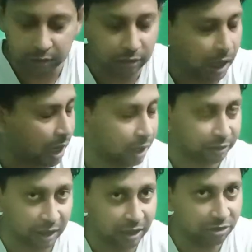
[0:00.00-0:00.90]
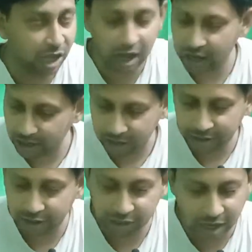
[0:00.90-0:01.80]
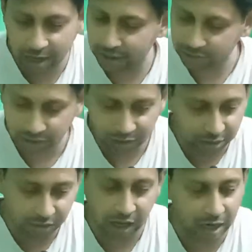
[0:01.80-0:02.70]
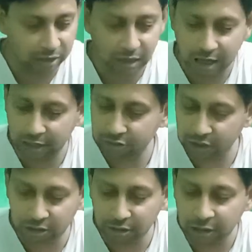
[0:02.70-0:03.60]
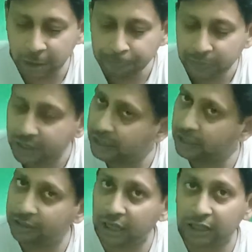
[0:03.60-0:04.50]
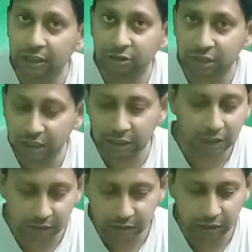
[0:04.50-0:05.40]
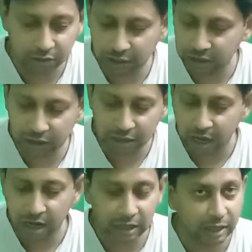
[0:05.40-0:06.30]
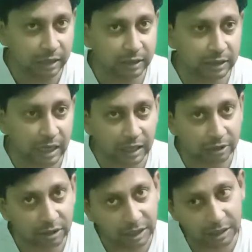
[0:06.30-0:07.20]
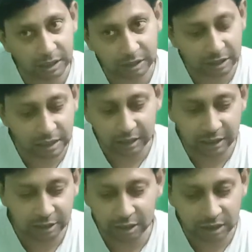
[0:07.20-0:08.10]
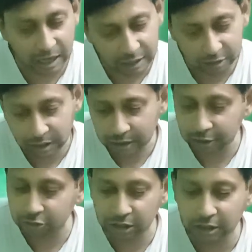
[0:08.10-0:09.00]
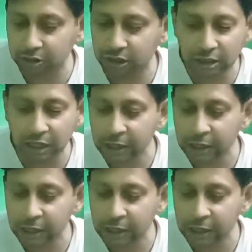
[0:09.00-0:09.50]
धाति धा कृधाति धा धा तिन किणनक ती कृति ना किणनक तिन तिन किन ताकि तक तिन तिन